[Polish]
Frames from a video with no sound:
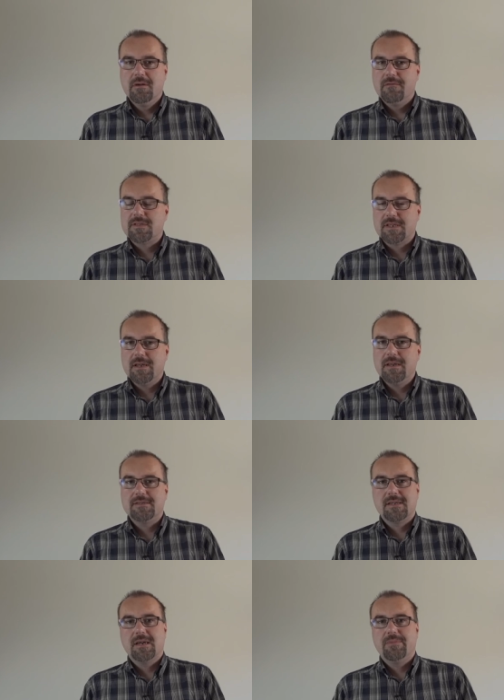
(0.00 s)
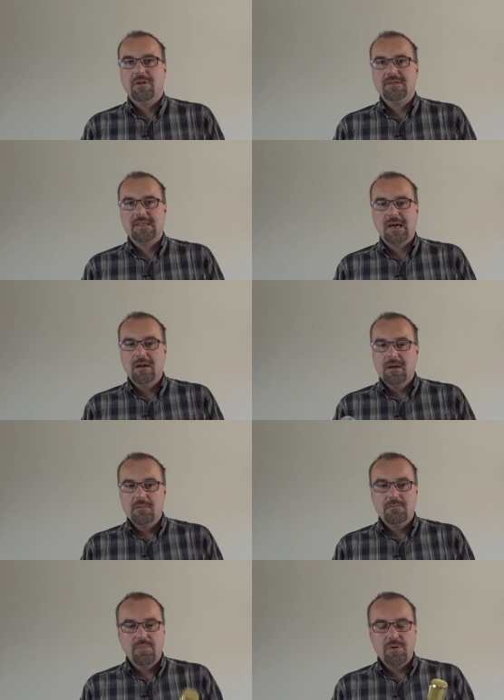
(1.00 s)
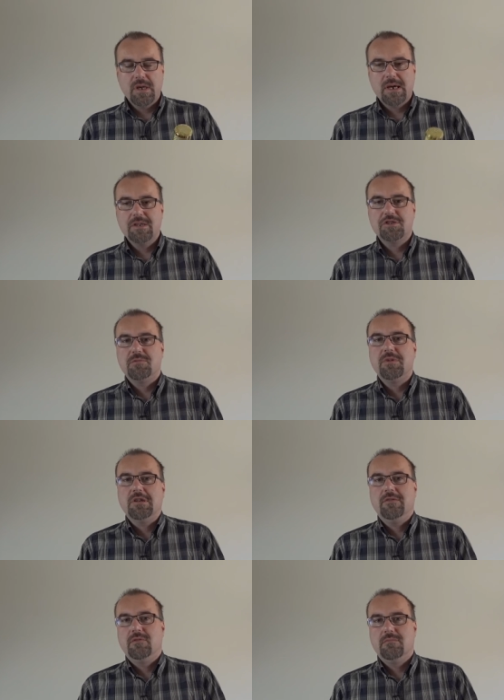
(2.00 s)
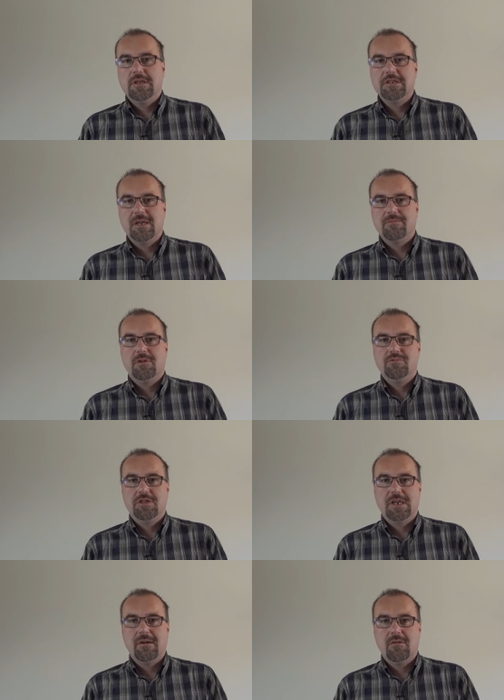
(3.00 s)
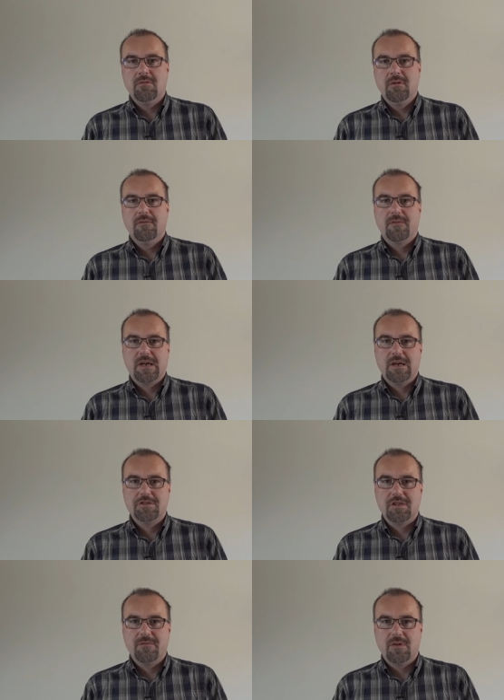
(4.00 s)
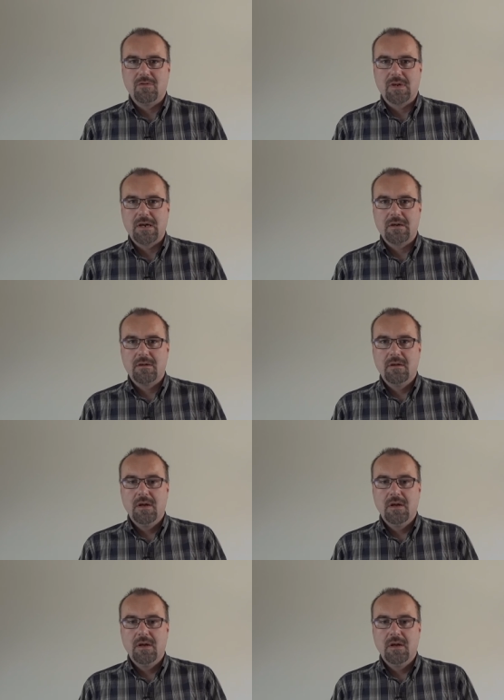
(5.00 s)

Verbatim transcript: wcale nie jest taka prosta, bo nie każdy mikrofon będzie nam dobrze działał w każdych warunkach.